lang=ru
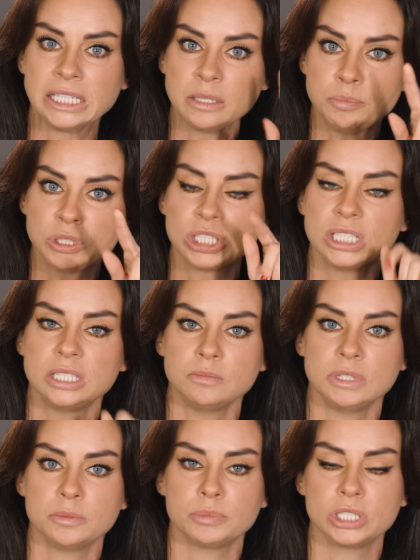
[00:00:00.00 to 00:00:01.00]
Напишите
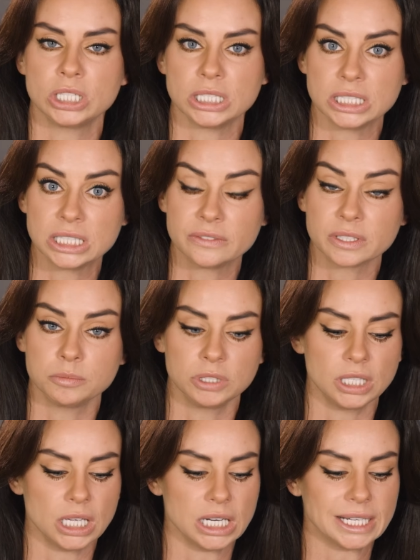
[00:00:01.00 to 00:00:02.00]
мне, пожалуйста, в
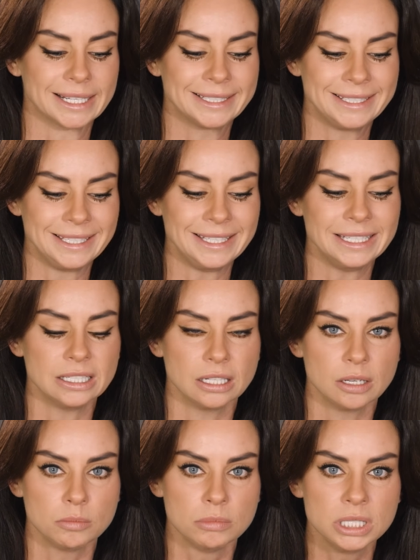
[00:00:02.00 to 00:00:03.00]
комментариях, какие
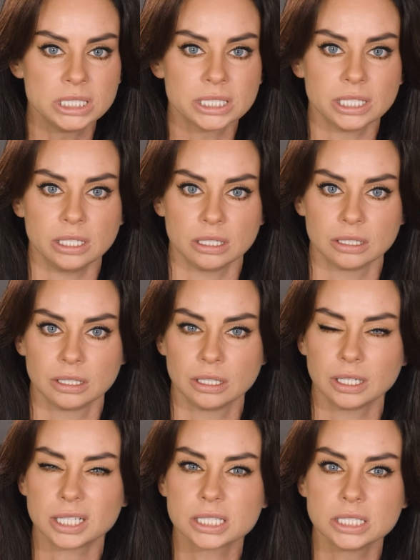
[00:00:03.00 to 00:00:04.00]
мысли,
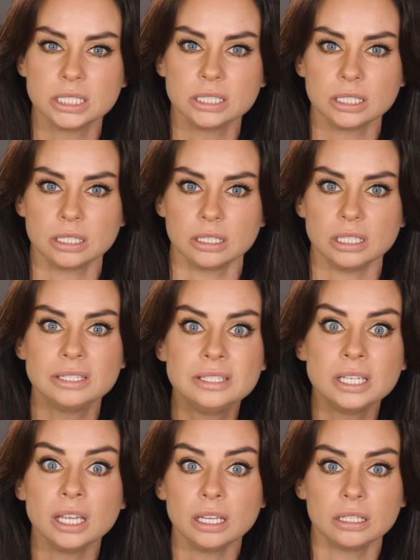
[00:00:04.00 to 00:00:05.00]
картинки,
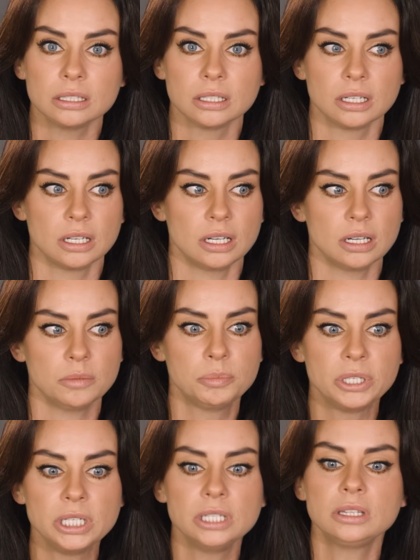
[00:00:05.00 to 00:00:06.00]
идеи
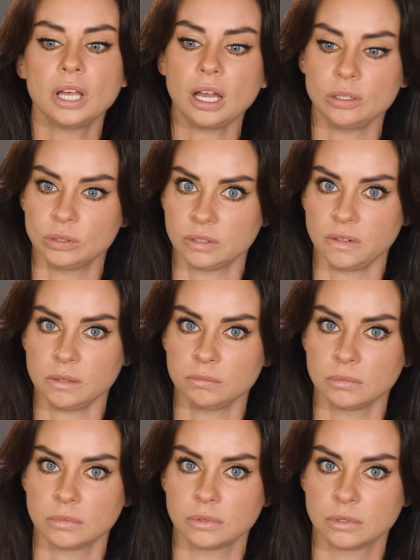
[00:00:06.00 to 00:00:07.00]
прилетают к вам
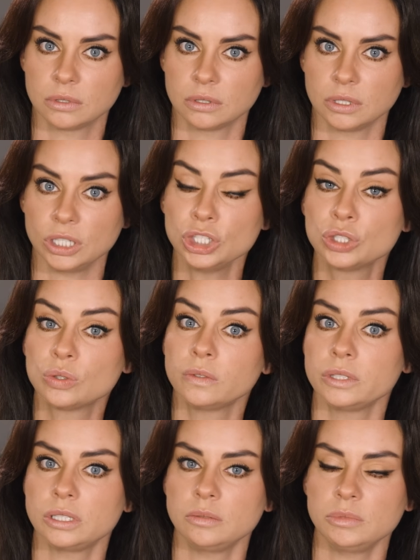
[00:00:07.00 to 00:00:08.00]
и что
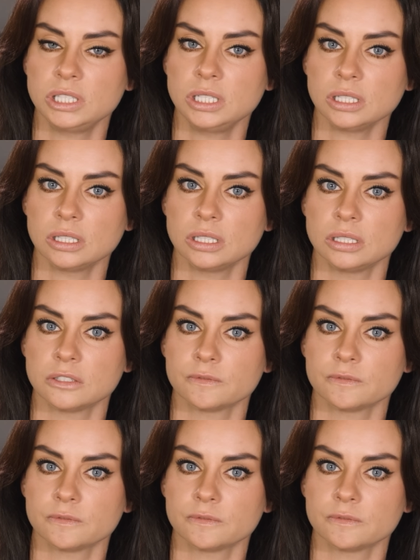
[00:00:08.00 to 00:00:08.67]
вы с ними делаете?